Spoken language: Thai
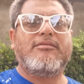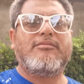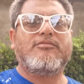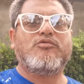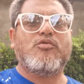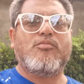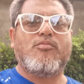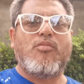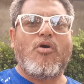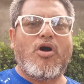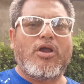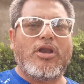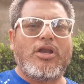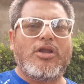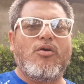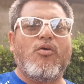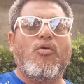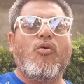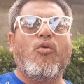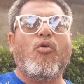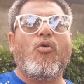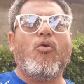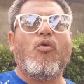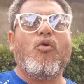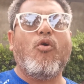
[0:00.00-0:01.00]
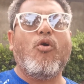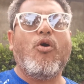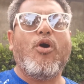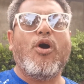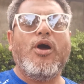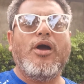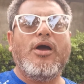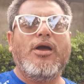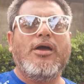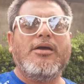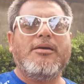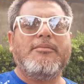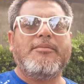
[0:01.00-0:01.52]
ชุมพรเลยโอ้โห
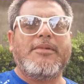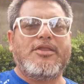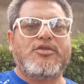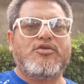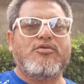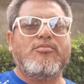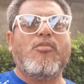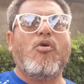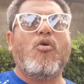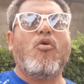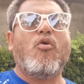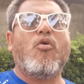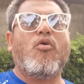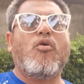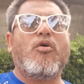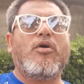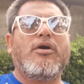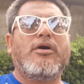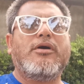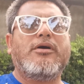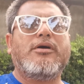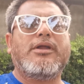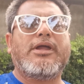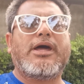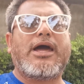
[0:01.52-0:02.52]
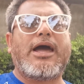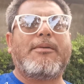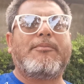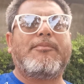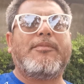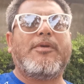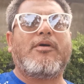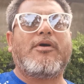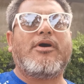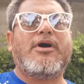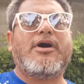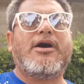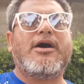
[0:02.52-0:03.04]
เป็นชั่วโมงนะครับ
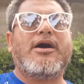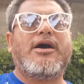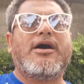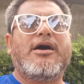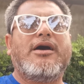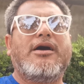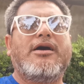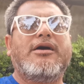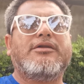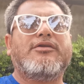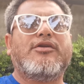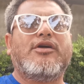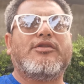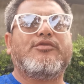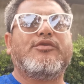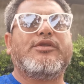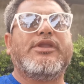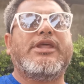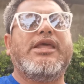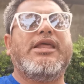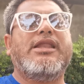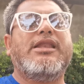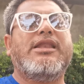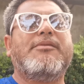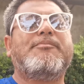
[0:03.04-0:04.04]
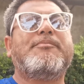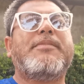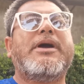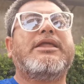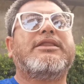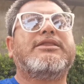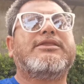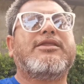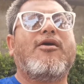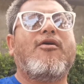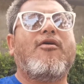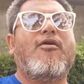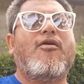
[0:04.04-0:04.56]
แล้วก็นอนตรงนี้แล้วไป
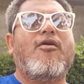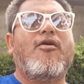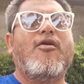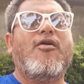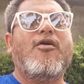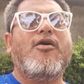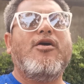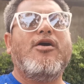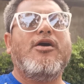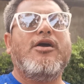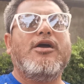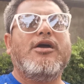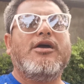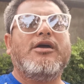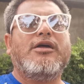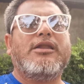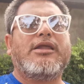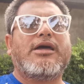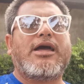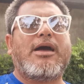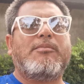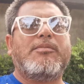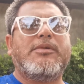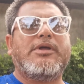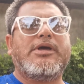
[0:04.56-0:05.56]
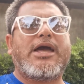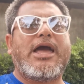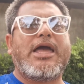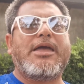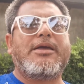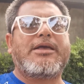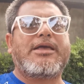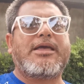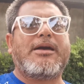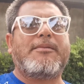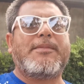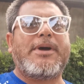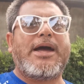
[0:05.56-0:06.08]
ต่อนะครับ หรือใคร
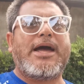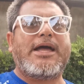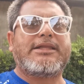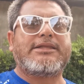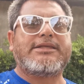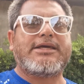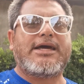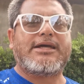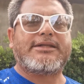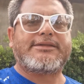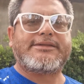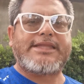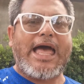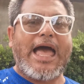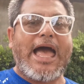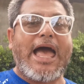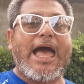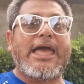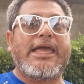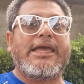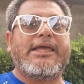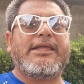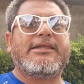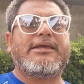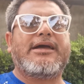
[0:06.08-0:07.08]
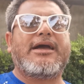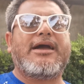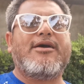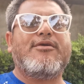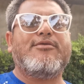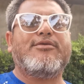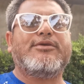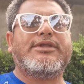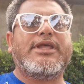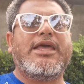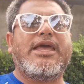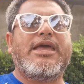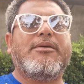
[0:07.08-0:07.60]
มาจากใต้จะเข้า
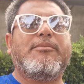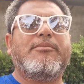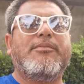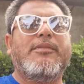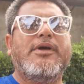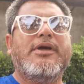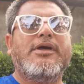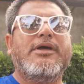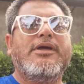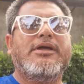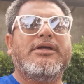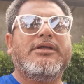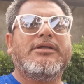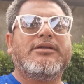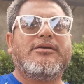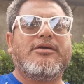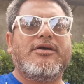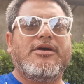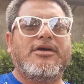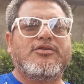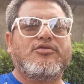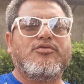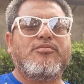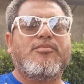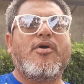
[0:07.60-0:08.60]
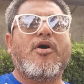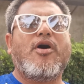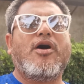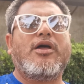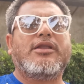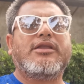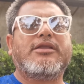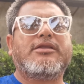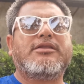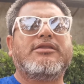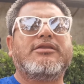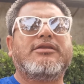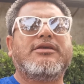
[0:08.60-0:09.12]
กรุงเทพชุมพร
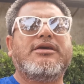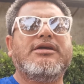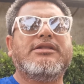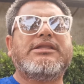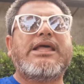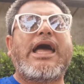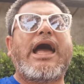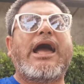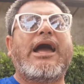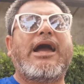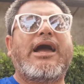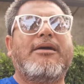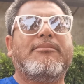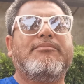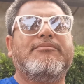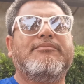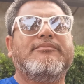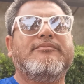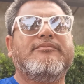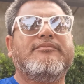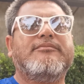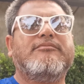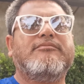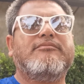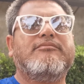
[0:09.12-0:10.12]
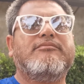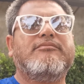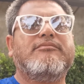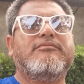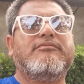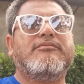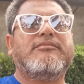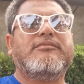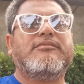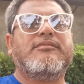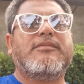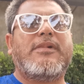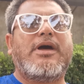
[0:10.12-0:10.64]
ครึ่งทางครับ
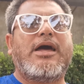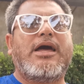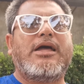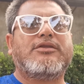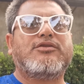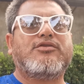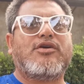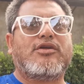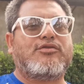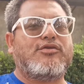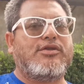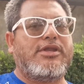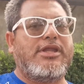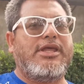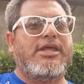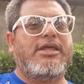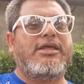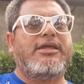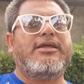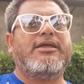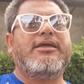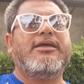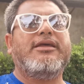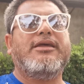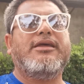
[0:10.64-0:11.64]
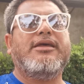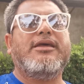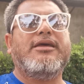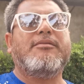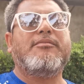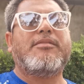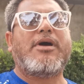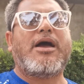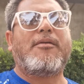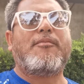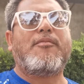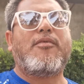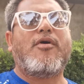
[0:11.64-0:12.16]
มาจอดตรงนี้
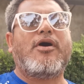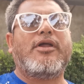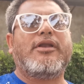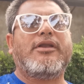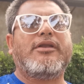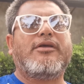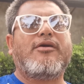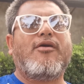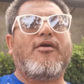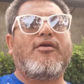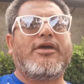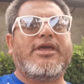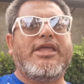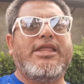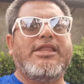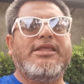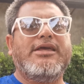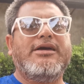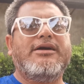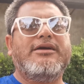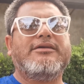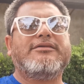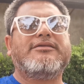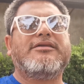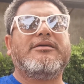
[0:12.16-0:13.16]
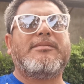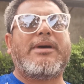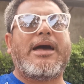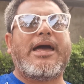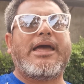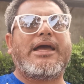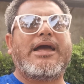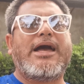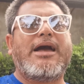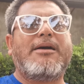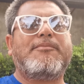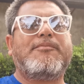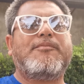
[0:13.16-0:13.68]
พักผ่อนของกินเยอะสบาย
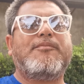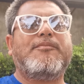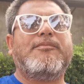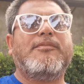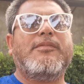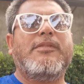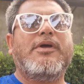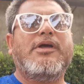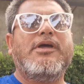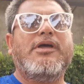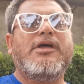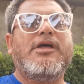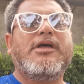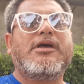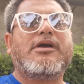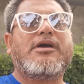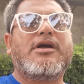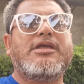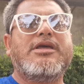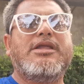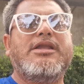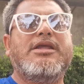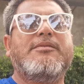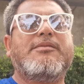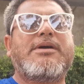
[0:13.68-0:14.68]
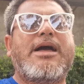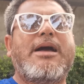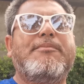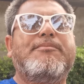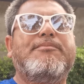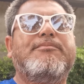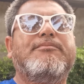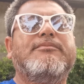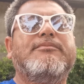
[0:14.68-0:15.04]
ครับ ก็อย่าลืมครับ